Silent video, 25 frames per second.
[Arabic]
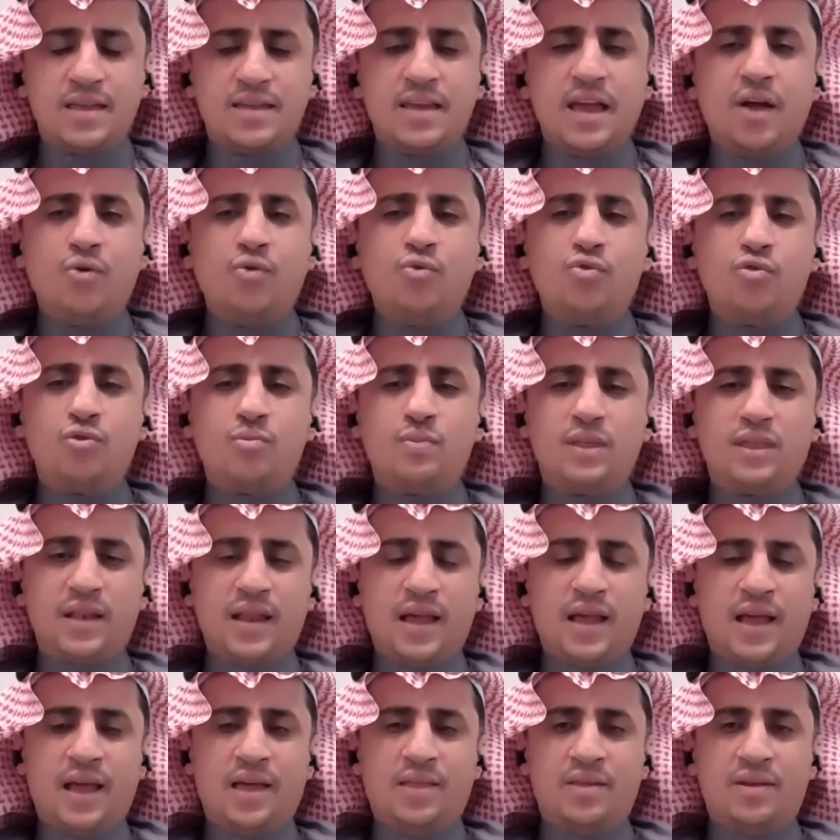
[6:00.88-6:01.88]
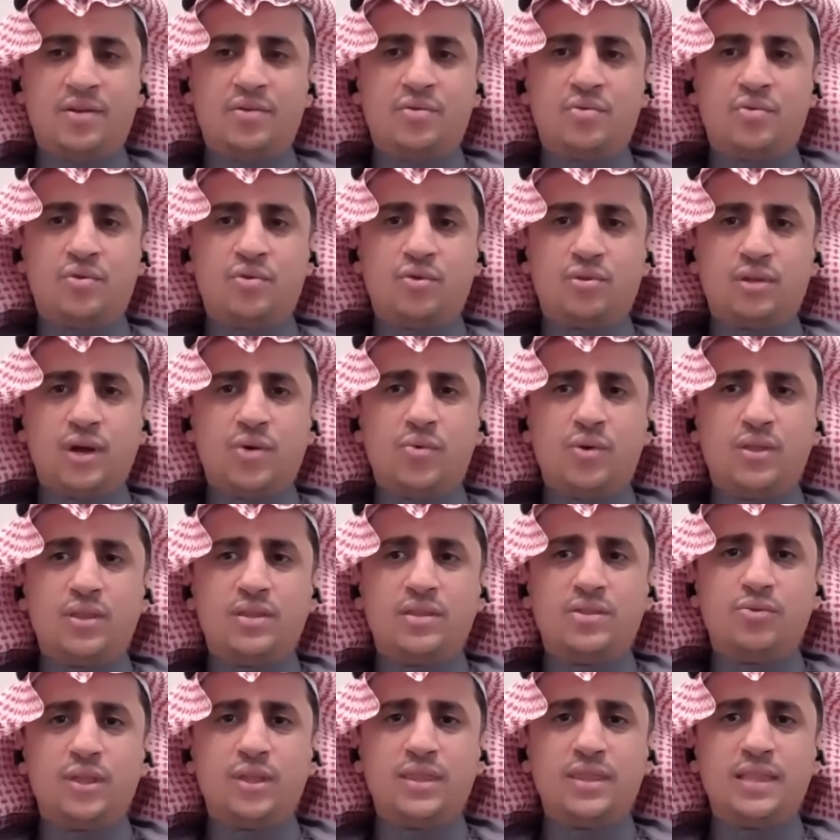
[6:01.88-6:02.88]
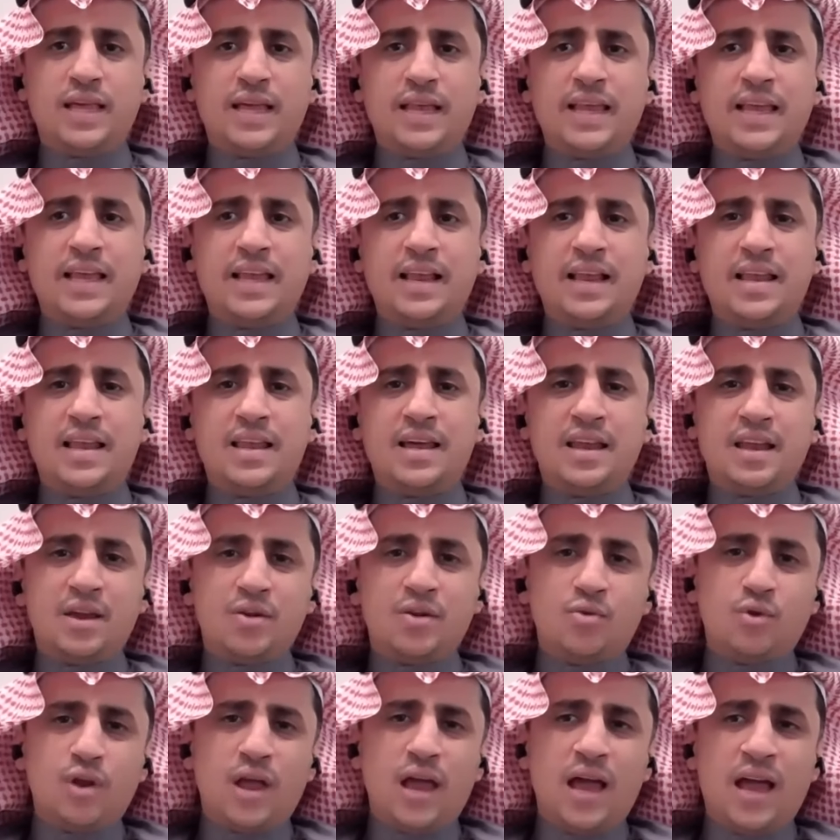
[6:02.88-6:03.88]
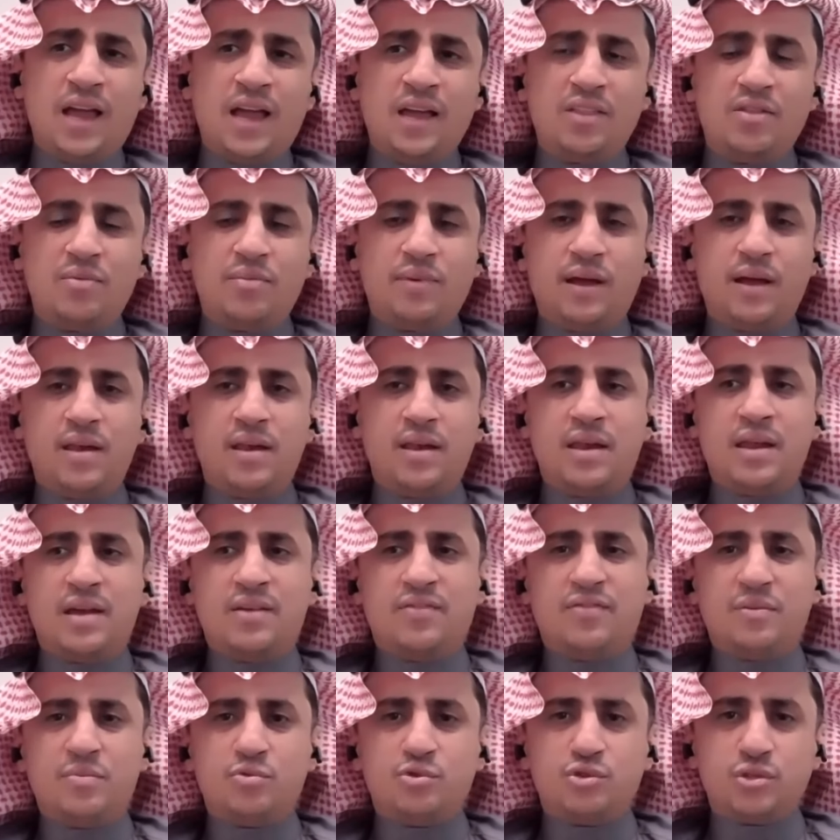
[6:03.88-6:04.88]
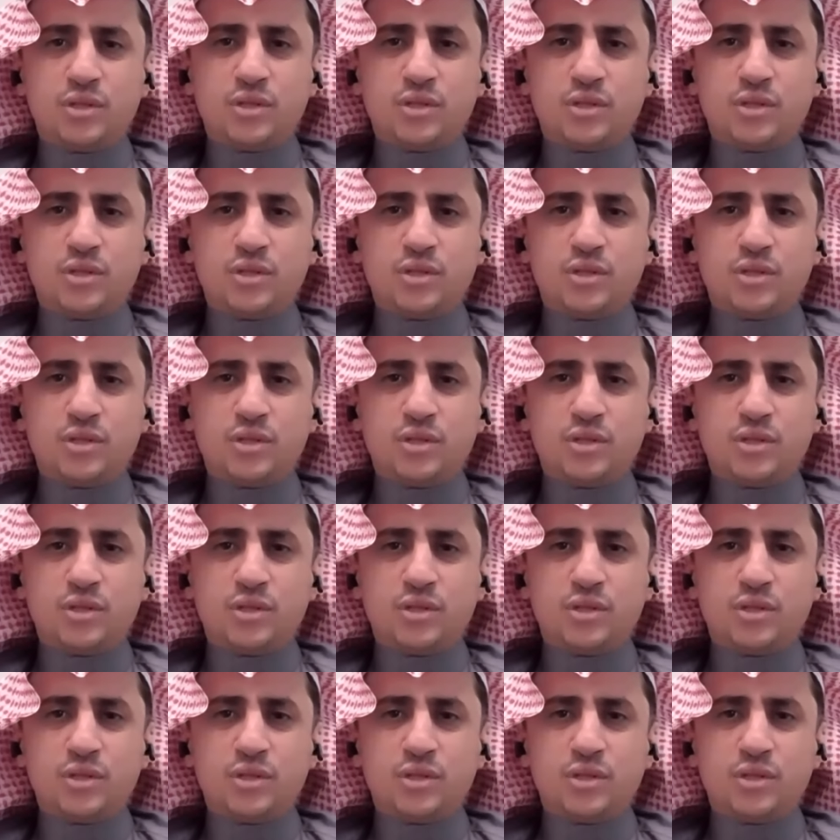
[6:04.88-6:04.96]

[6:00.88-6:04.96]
يعون مثل هذه النقطة والدليل أننا نلاحظ بأننا في